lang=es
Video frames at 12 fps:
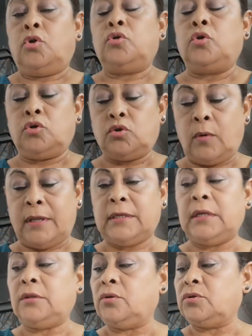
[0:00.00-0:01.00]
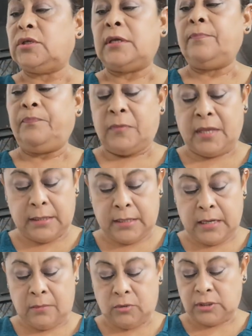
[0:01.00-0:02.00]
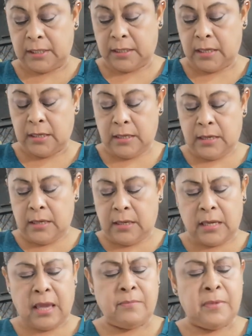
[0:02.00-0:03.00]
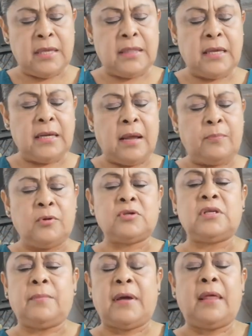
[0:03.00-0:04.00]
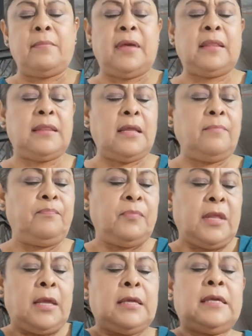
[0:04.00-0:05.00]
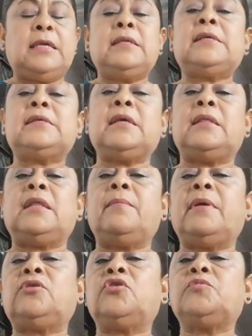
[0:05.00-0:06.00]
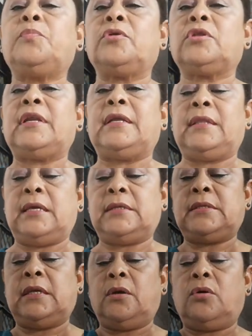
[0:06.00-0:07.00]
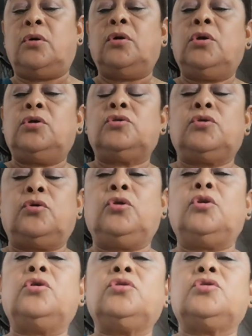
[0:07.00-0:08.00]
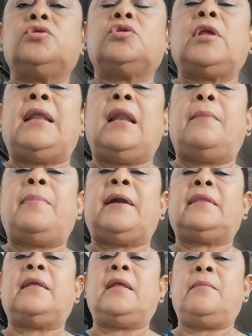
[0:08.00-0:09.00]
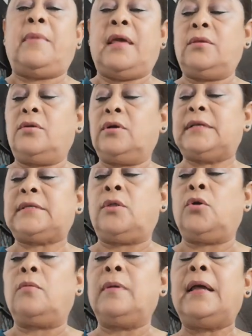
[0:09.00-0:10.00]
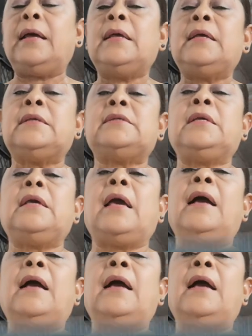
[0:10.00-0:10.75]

dos cuadritos sí que tenemos aquí que miden aproximadamente 15 centímetros por 35 son dos en la parte del medio que se dobla sí